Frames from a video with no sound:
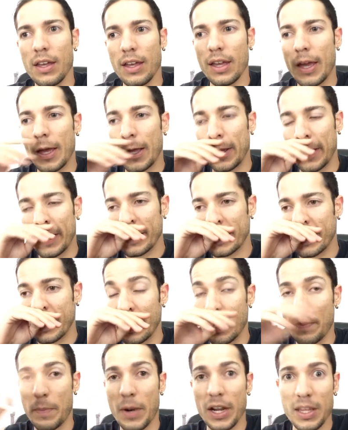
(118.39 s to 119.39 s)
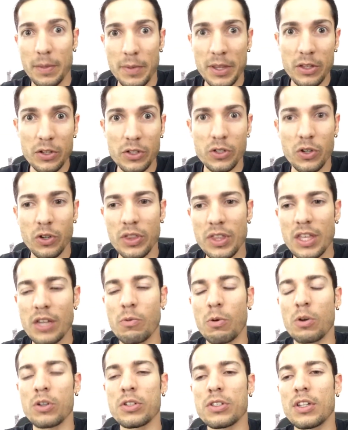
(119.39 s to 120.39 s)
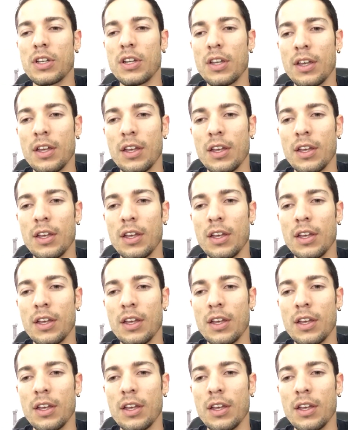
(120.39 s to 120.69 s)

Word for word: en este, departamentos contiguos